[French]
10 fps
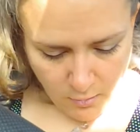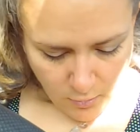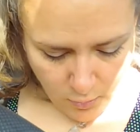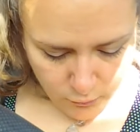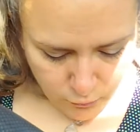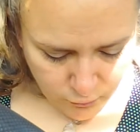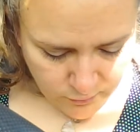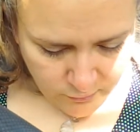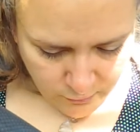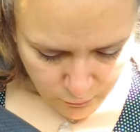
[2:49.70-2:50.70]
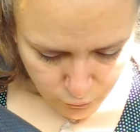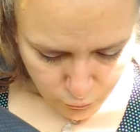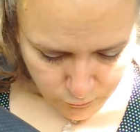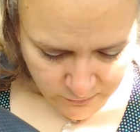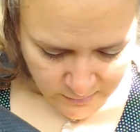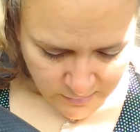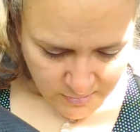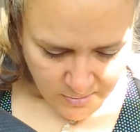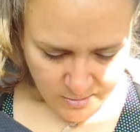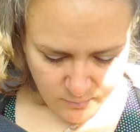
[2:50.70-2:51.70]
Ensuite, euh, tout ce
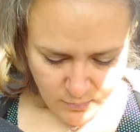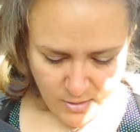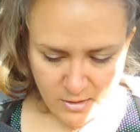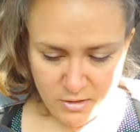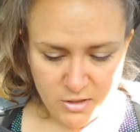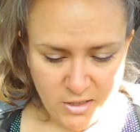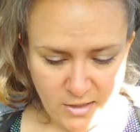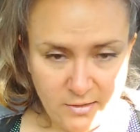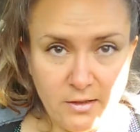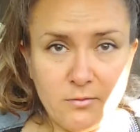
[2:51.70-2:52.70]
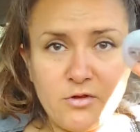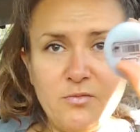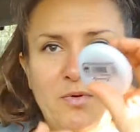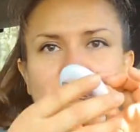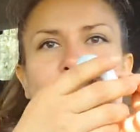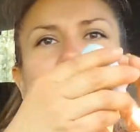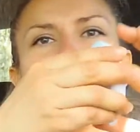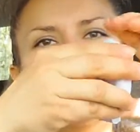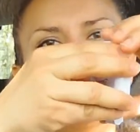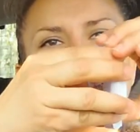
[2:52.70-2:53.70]
qui est bah, hygiène, hein, j'ai ma
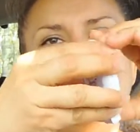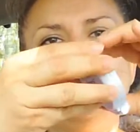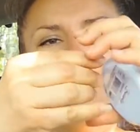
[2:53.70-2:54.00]
brosse.